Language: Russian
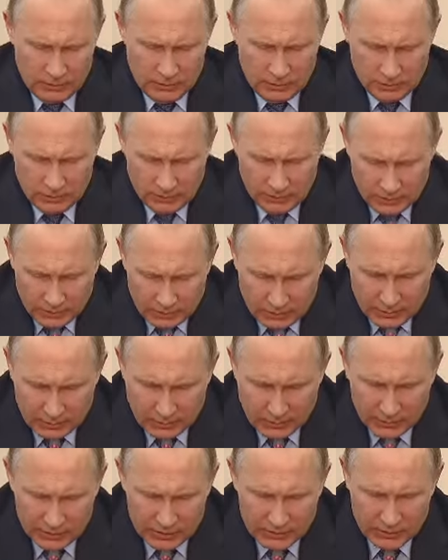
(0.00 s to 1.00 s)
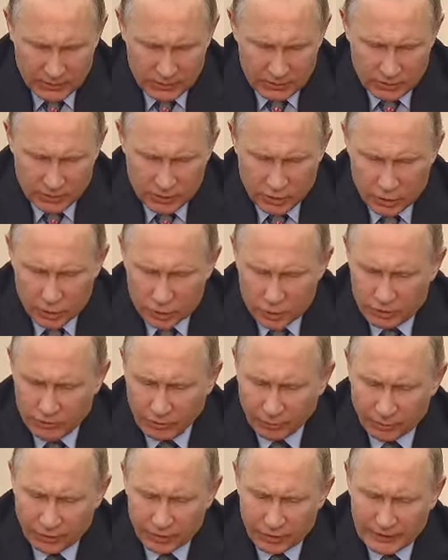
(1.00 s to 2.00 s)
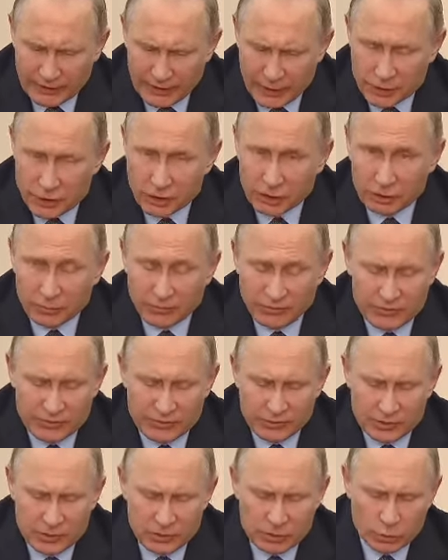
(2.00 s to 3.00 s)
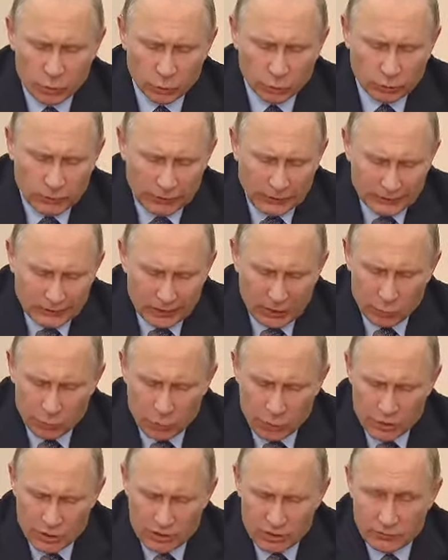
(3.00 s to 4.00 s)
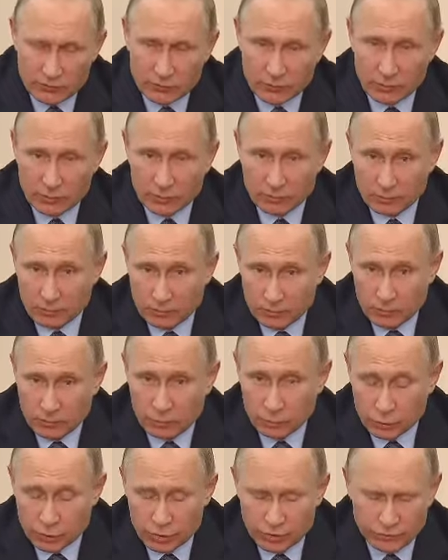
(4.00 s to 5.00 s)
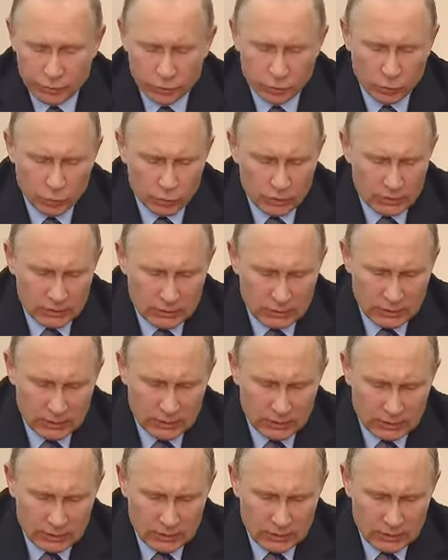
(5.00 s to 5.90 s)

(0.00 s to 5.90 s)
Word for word: А, как известно, денежные выплаты гражданам в связи с утратой имущества уже ведутся.